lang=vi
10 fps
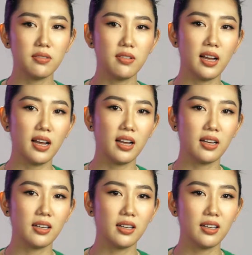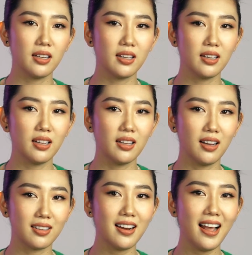và
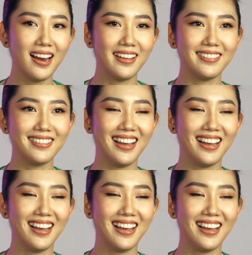thật ra là